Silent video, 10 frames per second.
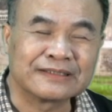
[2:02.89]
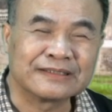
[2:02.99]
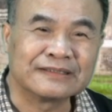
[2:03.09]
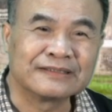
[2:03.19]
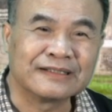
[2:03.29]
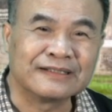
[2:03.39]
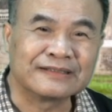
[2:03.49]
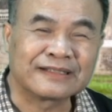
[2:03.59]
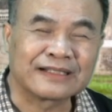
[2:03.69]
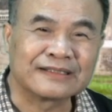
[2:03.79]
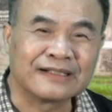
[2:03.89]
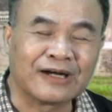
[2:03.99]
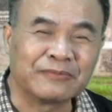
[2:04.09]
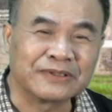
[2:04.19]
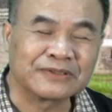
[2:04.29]
的呃他的
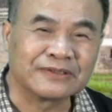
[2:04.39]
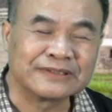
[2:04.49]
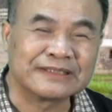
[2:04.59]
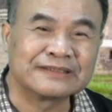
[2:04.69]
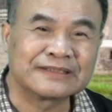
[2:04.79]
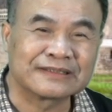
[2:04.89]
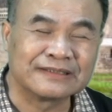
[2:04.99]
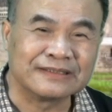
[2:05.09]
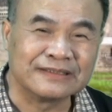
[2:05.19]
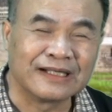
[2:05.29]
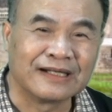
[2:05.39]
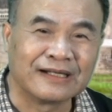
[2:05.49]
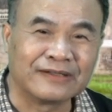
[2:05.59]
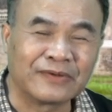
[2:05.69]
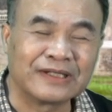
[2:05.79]
好朋友兼政敌了
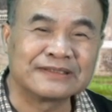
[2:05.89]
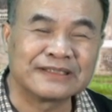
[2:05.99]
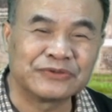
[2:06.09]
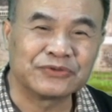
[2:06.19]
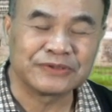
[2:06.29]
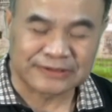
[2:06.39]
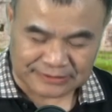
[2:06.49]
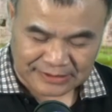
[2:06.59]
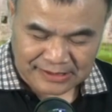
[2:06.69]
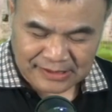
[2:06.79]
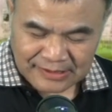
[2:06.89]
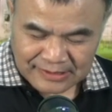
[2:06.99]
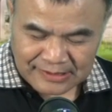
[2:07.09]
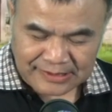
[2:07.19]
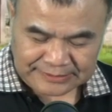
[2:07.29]
啊，王安石也去世。
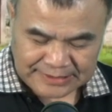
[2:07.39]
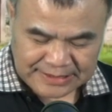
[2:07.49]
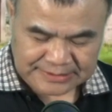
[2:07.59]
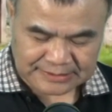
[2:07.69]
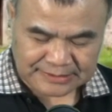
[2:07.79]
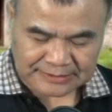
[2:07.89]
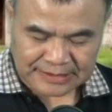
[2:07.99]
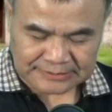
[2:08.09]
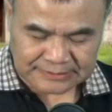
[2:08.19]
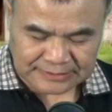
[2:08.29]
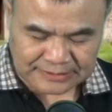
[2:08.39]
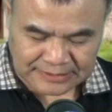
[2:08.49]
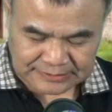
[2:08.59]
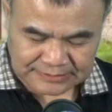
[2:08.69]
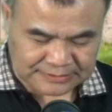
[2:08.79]
而蔡京呢，他是一
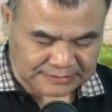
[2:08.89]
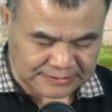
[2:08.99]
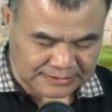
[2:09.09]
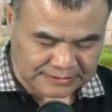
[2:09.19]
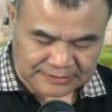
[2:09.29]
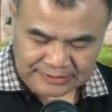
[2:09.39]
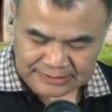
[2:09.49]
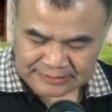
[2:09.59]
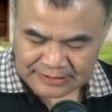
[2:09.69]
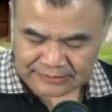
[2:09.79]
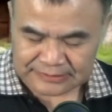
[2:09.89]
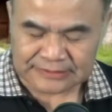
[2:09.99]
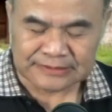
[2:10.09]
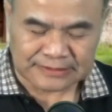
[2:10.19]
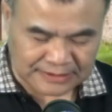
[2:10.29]
零四七年到
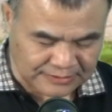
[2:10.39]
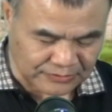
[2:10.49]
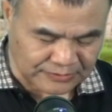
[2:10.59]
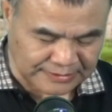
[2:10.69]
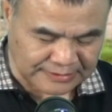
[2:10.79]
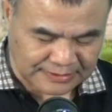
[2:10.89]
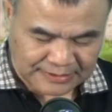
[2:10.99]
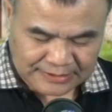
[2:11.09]
一一二六年，